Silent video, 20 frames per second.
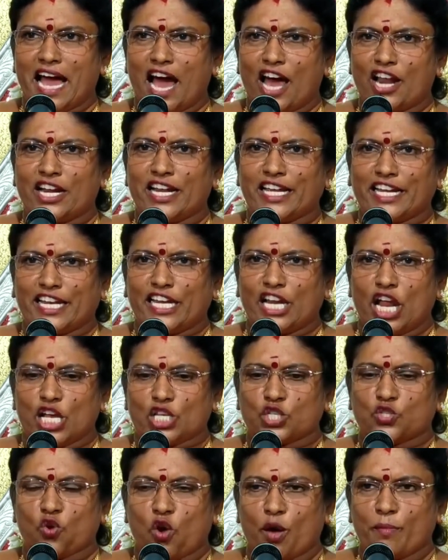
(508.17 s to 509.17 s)

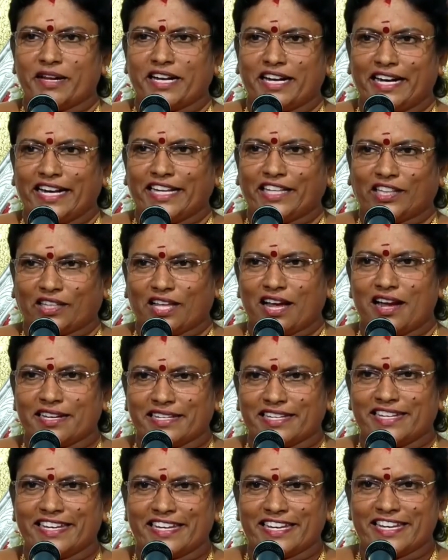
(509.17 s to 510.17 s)
அருணகிரிநாத் சுவாமிகளை
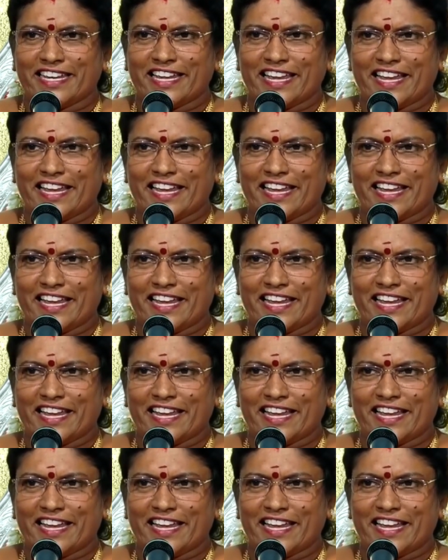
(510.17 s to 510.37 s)
தாங்கி